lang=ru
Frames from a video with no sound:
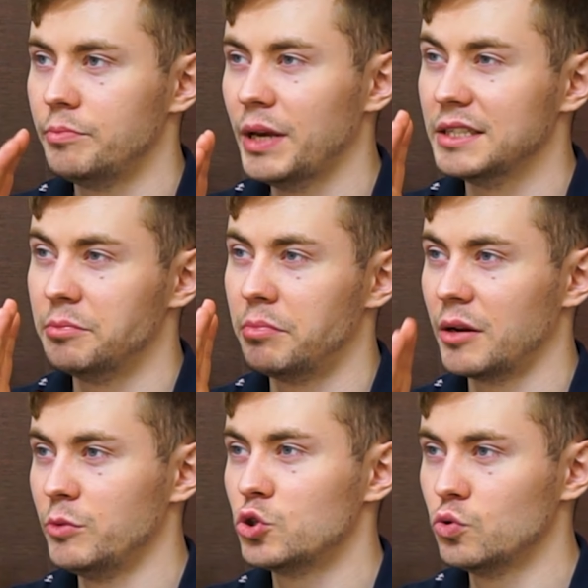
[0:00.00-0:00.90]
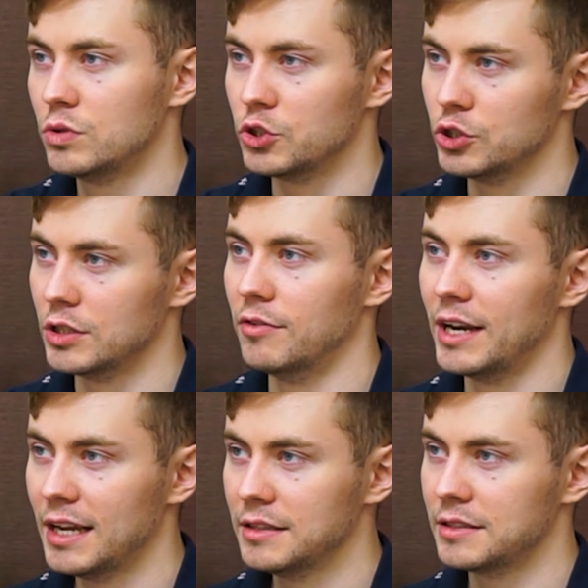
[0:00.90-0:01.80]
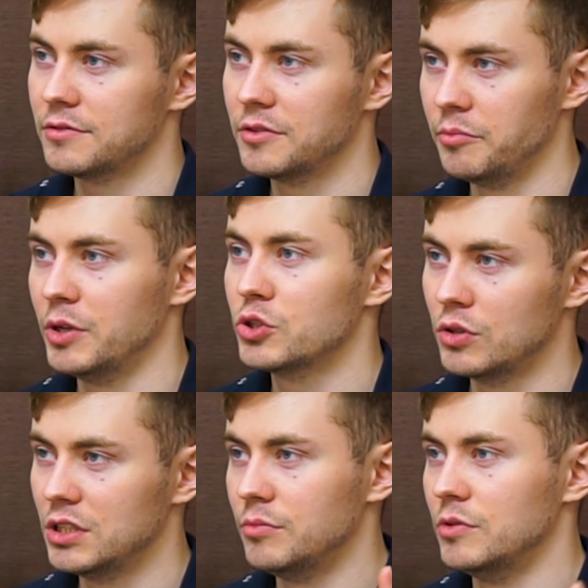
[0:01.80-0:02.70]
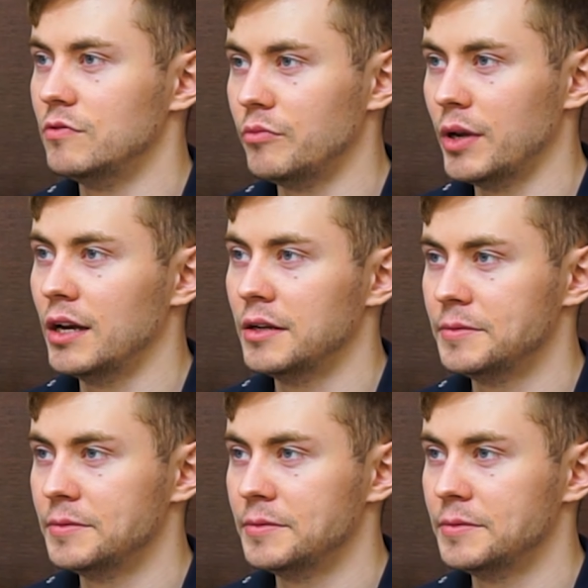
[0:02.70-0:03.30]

5 промежуточных вариантов между этими двумя